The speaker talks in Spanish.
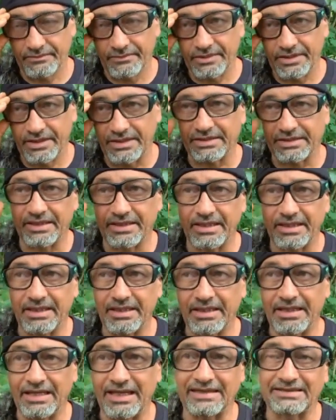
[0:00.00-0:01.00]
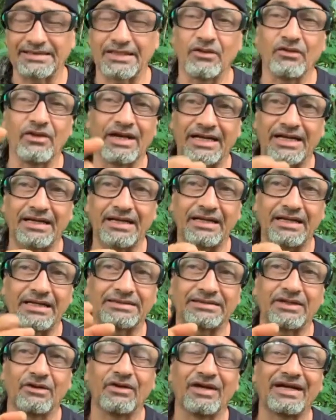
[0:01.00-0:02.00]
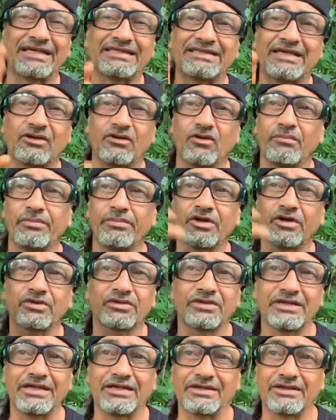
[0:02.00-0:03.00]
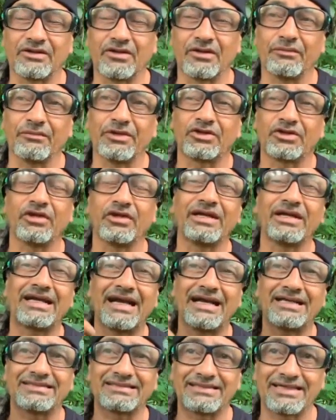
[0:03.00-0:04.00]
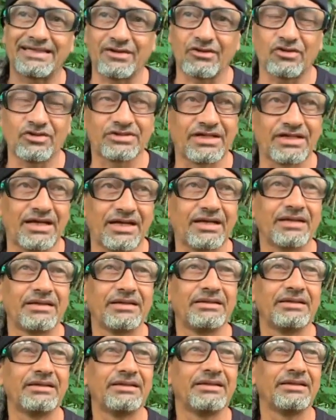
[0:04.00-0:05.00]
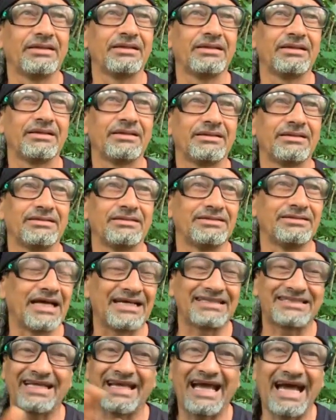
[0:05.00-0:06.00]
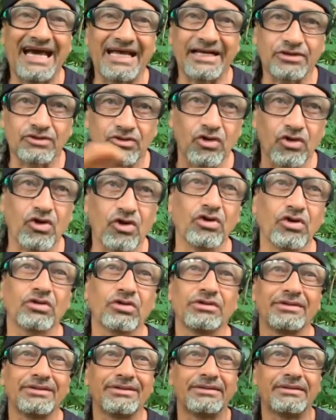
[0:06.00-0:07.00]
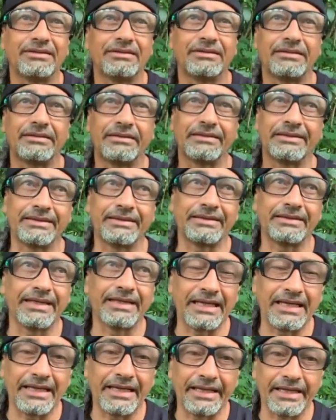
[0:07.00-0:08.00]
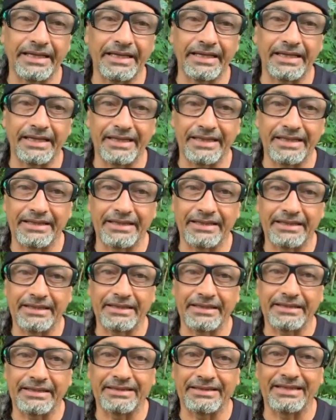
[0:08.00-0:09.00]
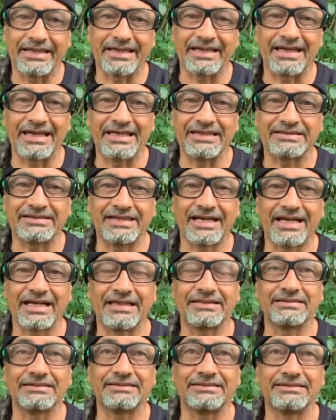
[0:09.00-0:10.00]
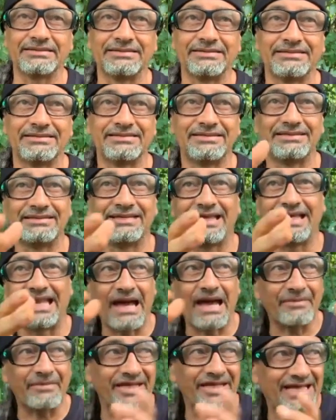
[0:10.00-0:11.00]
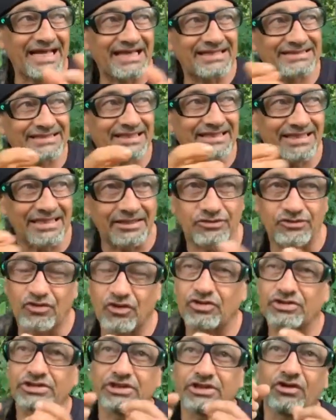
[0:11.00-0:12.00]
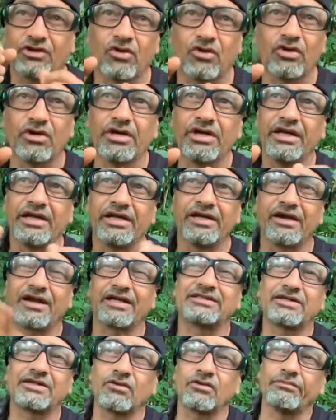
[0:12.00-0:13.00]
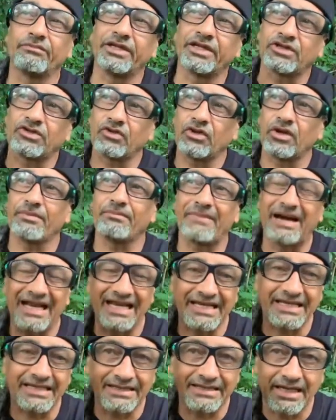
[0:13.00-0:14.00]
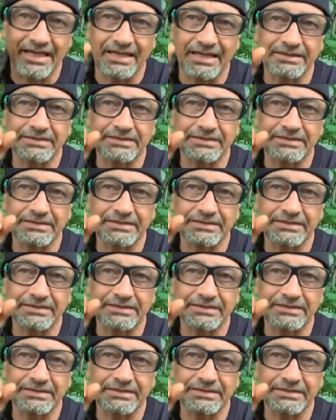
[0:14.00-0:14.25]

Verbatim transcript: este, la célula, la célula que se convirtió, convirtió en cancerosa ya se hartó de, que le hicieran de la amenaza del tóxico y ahora se convirtió en maligna.